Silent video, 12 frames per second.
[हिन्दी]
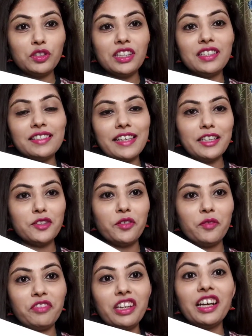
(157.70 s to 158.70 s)
मुझे
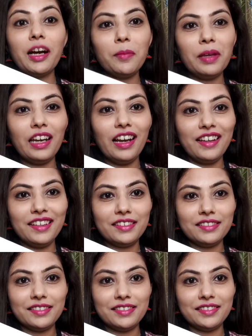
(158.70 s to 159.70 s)
650 का मिला है